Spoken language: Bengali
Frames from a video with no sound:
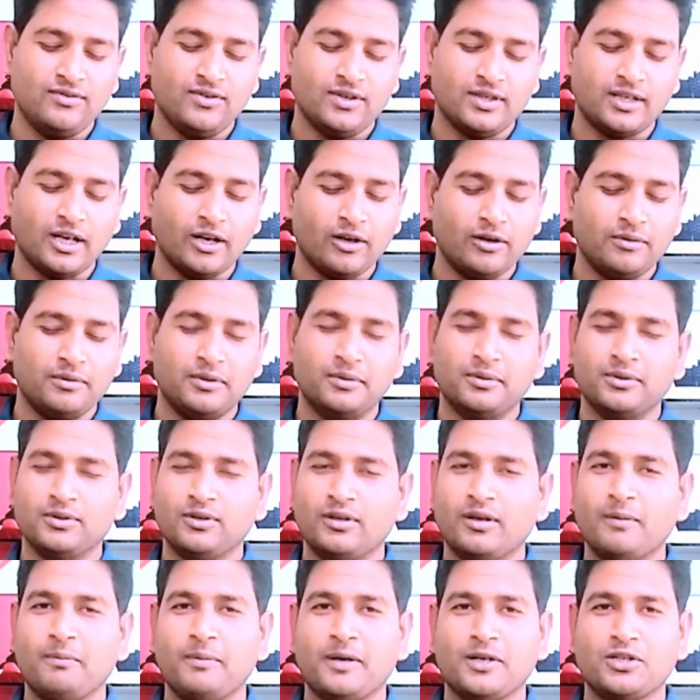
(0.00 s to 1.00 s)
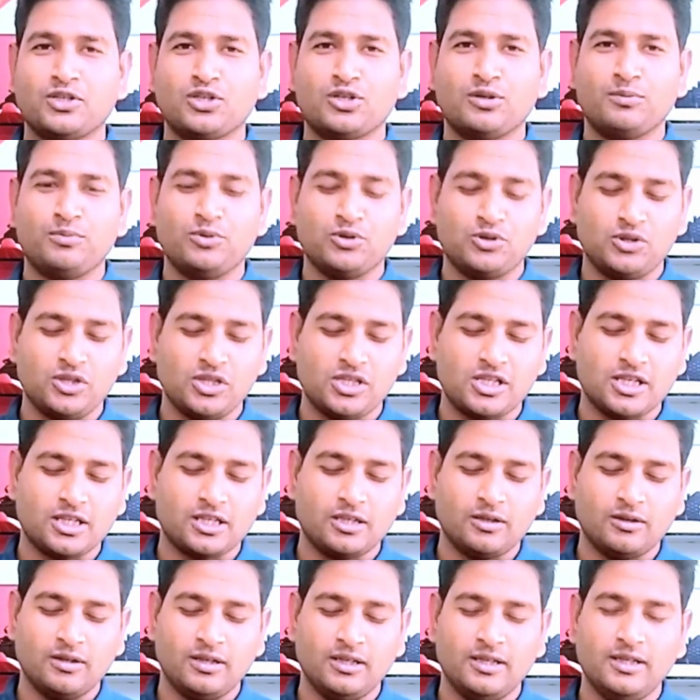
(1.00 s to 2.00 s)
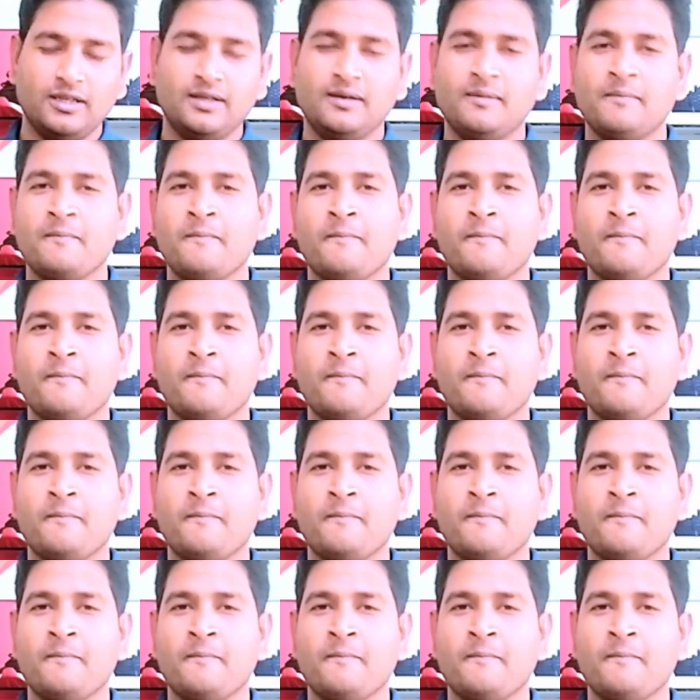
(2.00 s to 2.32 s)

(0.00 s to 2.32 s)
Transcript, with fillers: বেটার হবে বন্ধুরা পাঁচশো পঁচিশ টাকা অনলি